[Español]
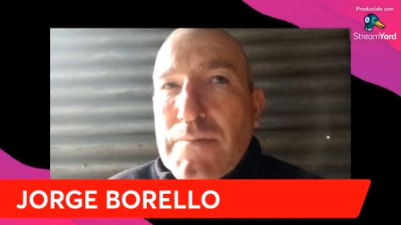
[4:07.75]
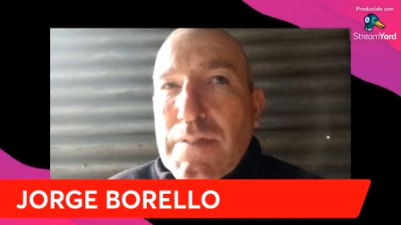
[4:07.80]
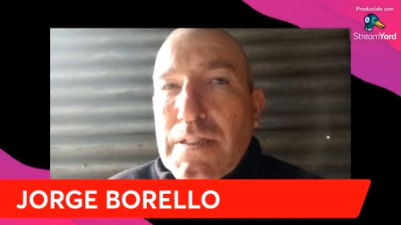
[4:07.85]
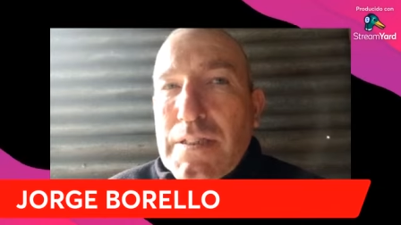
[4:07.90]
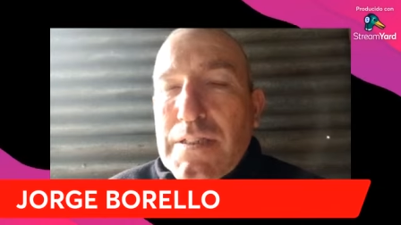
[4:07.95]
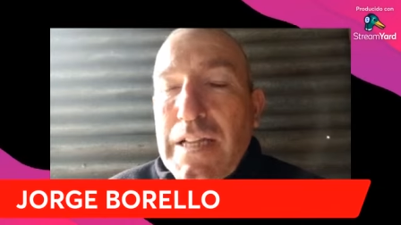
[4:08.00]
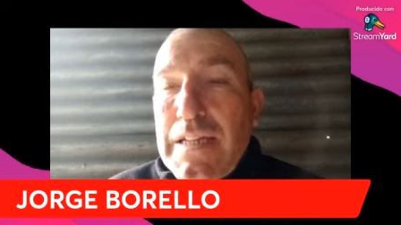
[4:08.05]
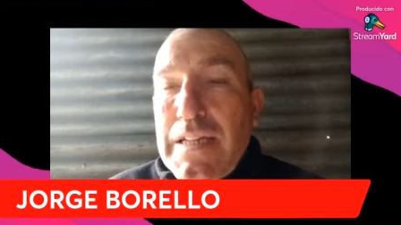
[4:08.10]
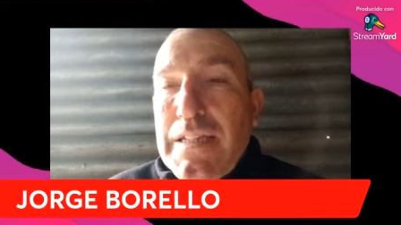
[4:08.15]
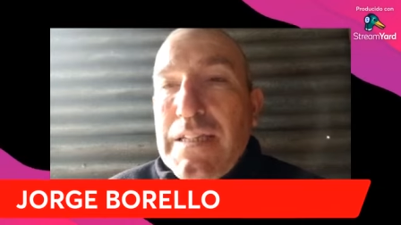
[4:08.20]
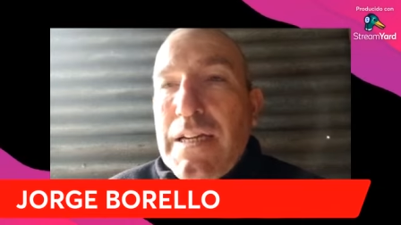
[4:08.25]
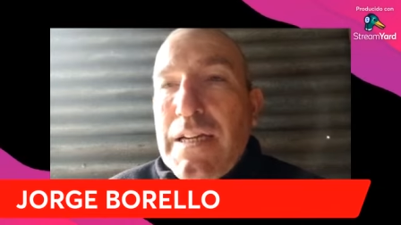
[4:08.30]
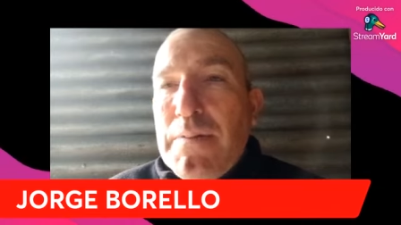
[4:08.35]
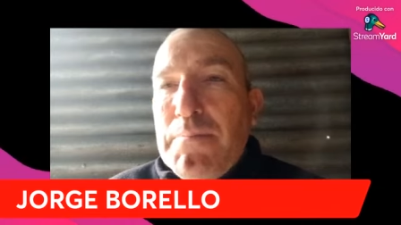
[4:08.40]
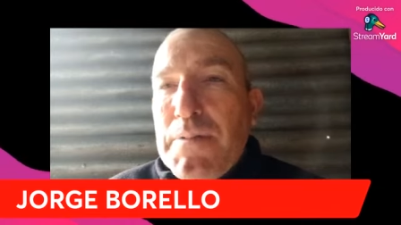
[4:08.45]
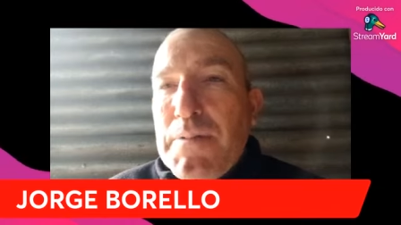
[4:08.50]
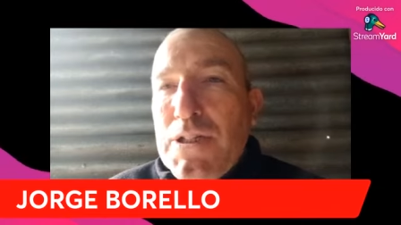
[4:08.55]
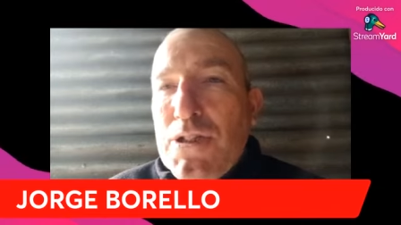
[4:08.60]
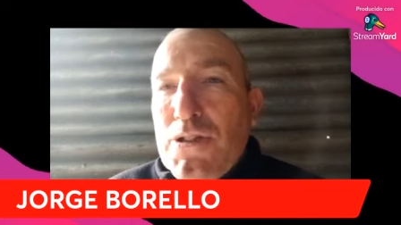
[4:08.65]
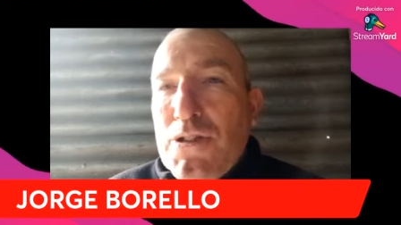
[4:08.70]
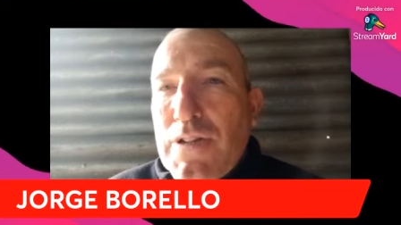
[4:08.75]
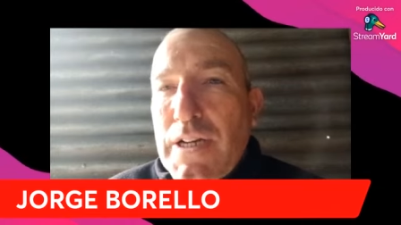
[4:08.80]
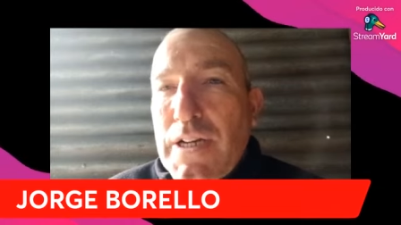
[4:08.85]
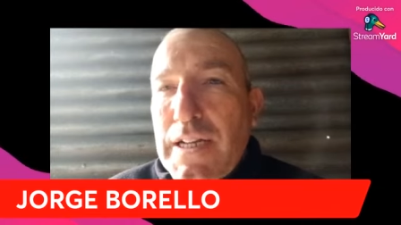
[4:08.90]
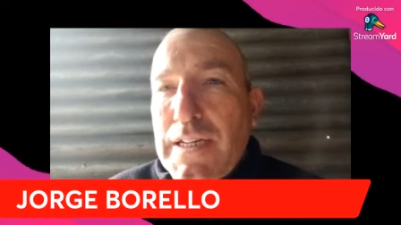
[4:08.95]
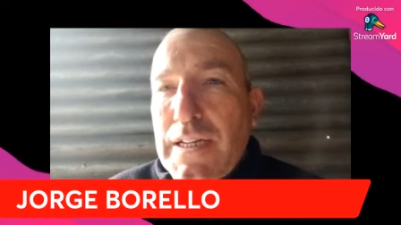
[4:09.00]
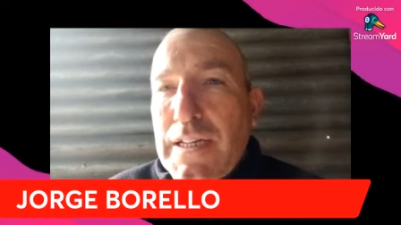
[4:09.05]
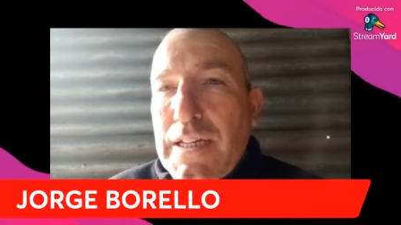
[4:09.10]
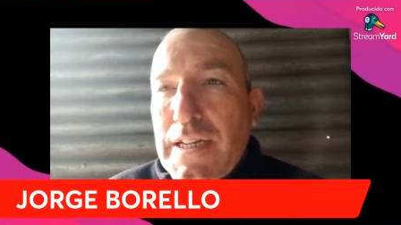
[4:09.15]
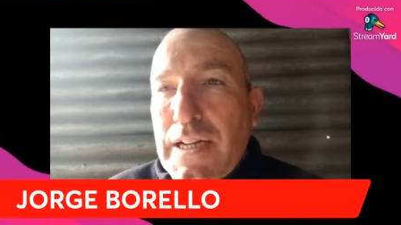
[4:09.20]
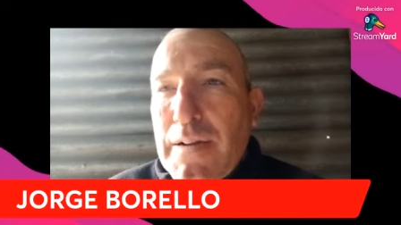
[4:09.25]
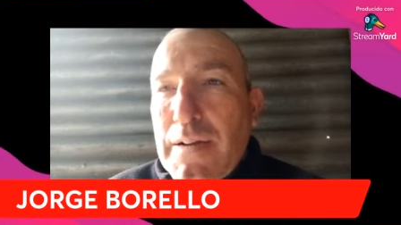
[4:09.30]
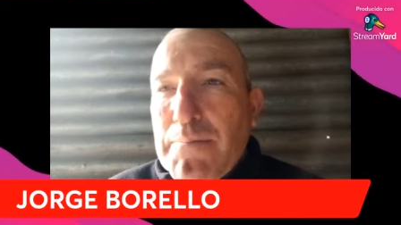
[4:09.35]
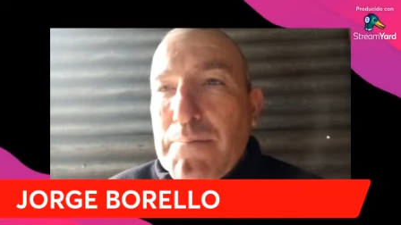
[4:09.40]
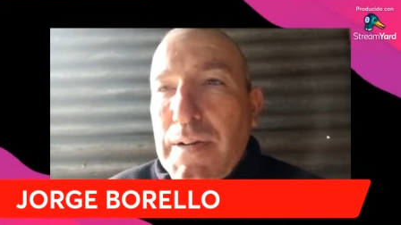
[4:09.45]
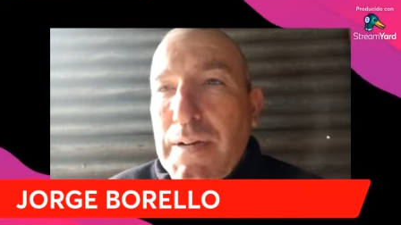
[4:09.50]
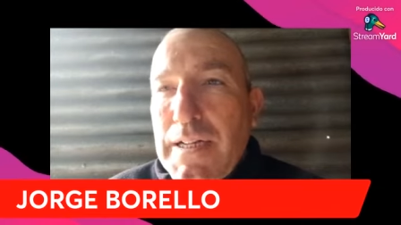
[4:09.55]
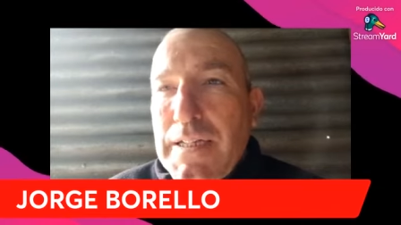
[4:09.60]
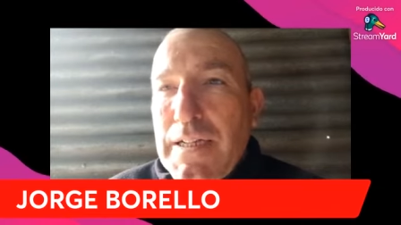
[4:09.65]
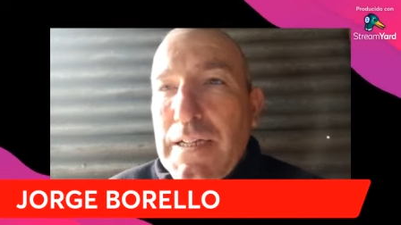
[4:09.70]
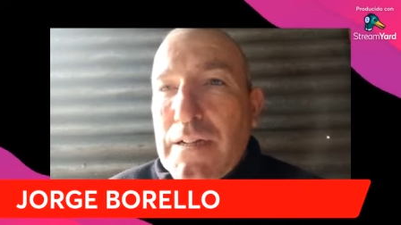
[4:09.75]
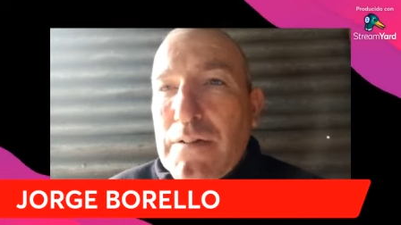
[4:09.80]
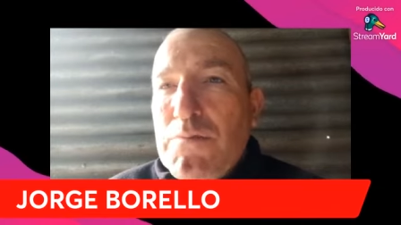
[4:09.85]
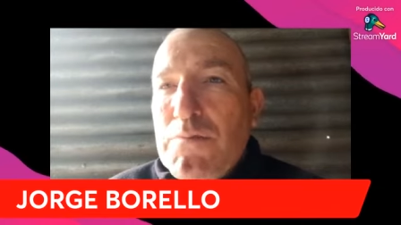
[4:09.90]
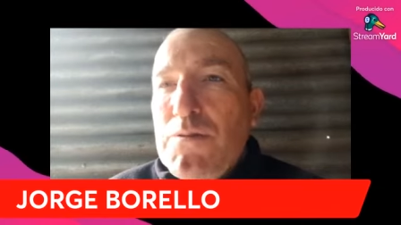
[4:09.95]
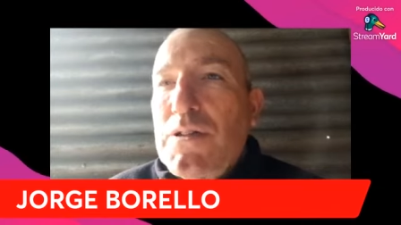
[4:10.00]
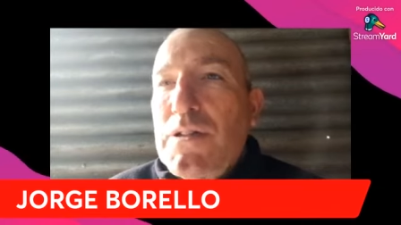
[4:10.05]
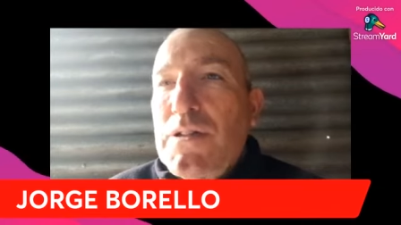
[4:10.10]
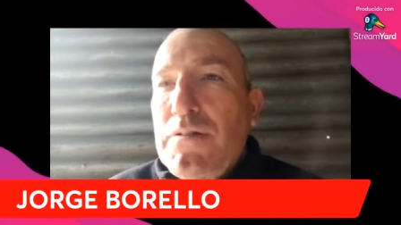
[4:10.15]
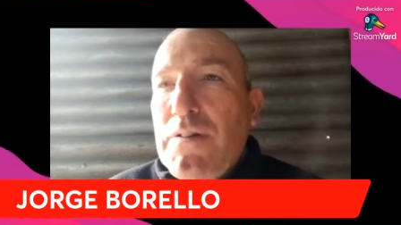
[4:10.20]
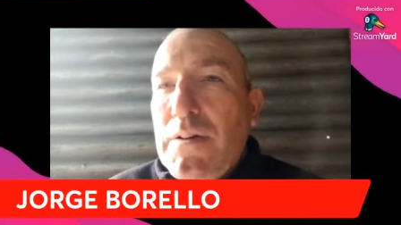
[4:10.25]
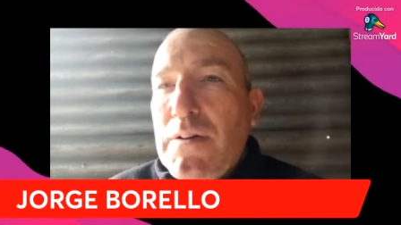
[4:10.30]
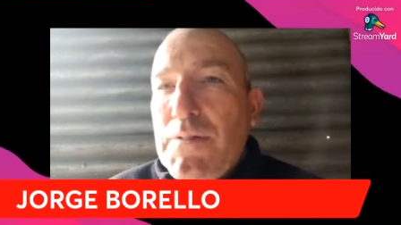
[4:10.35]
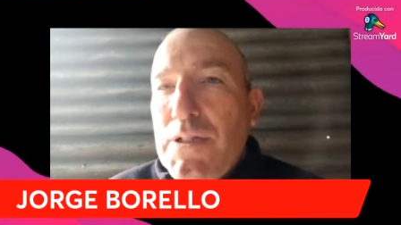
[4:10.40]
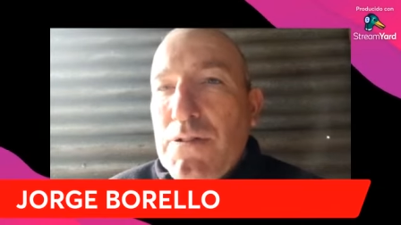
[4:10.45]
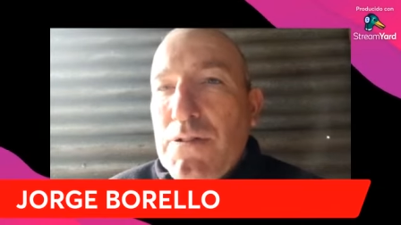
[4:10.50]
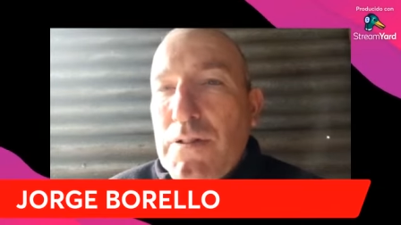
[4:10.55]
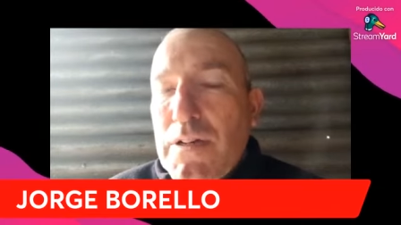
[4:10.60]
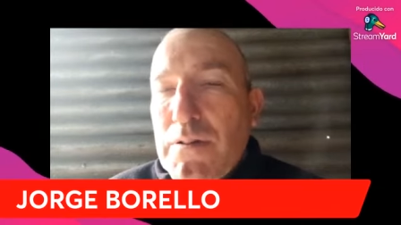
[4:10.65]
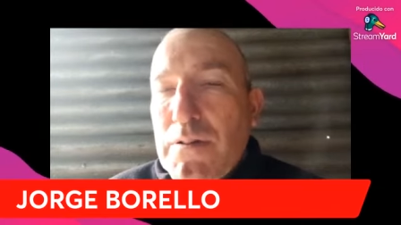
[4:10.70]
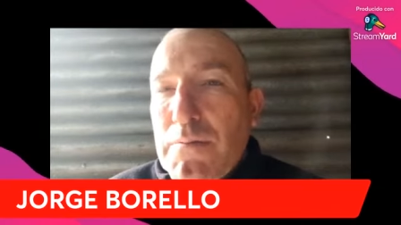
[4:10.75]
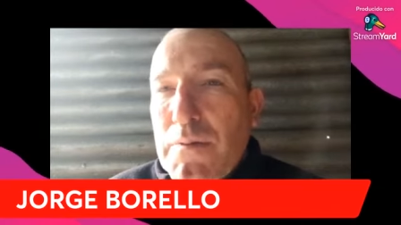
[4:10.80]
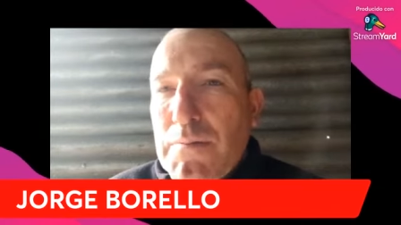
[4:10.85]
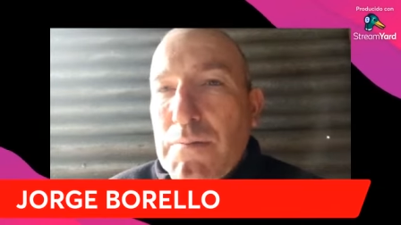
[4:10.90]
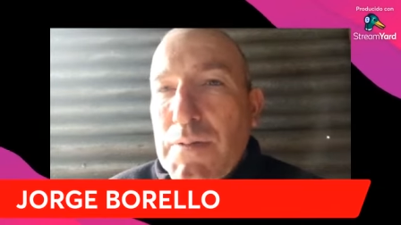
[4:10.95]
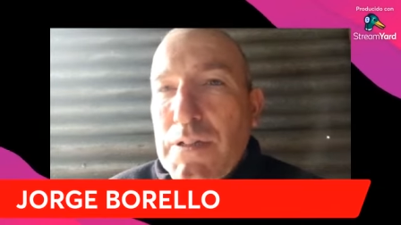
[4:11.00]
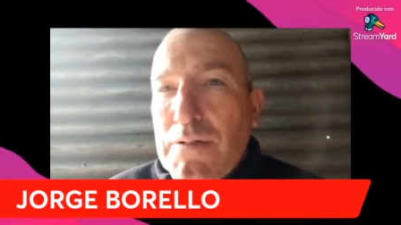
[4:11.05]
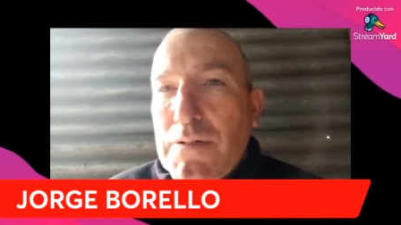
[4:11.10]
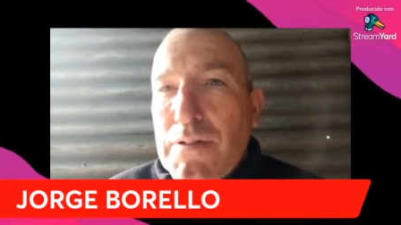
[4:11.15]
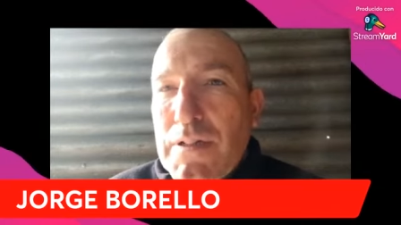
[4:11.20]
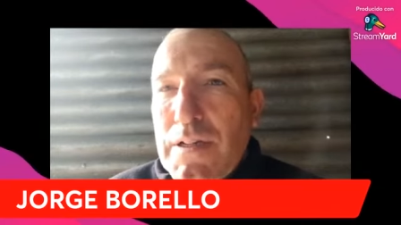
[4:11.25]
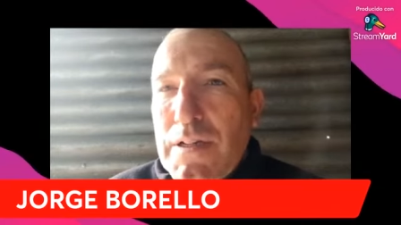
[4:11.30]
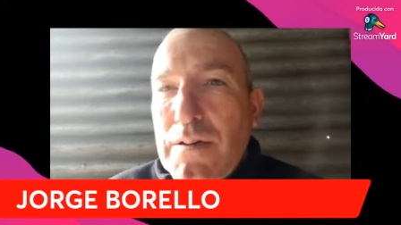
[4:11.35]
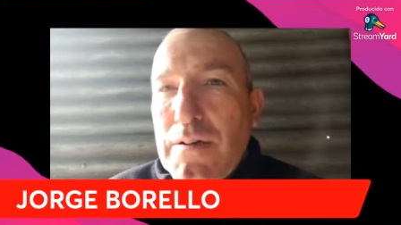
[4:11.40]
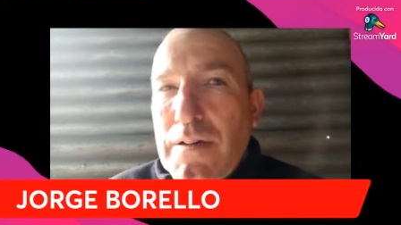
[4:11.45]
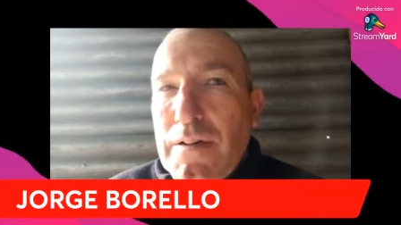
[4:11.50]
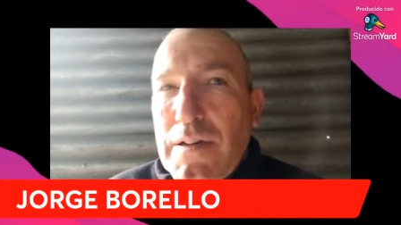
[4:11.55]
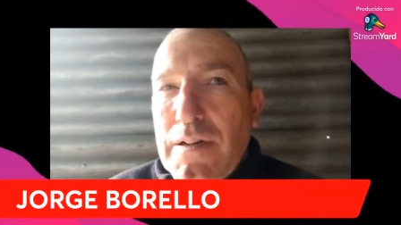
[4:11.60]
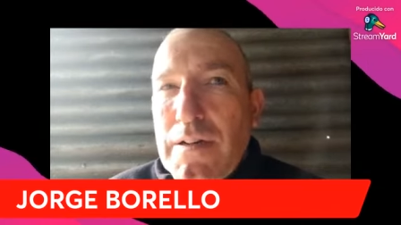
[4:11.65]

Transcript: salidas expedicionarias de campaña, como usted nos ha visto en algún momento en el